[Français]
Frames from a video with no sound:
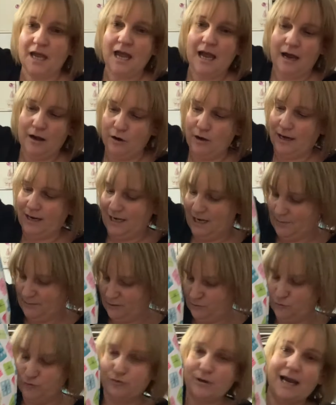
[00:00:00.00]
alors, elle a mis
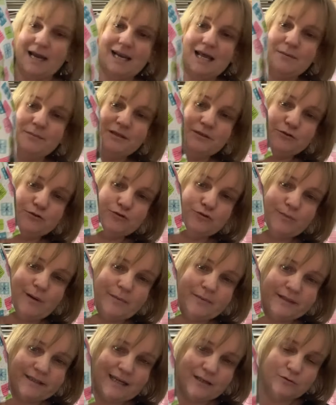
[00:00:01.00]
du, elle a du
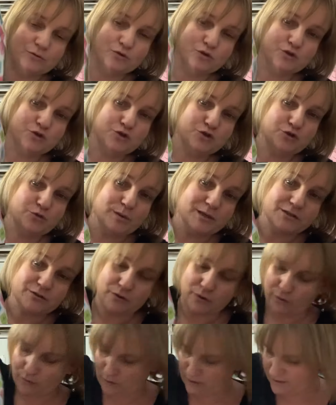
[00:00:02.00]
papier cadeau dessus parce
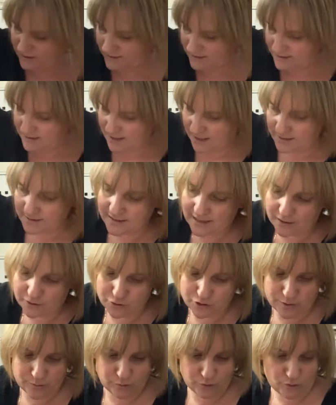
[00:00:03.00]
qu'elle disait que c'est un sac,
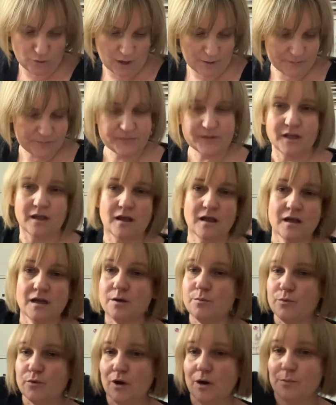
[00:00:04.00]
je sais plus quoi.
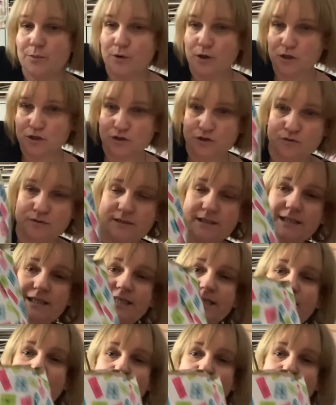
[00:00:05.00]
Peu importe. Il est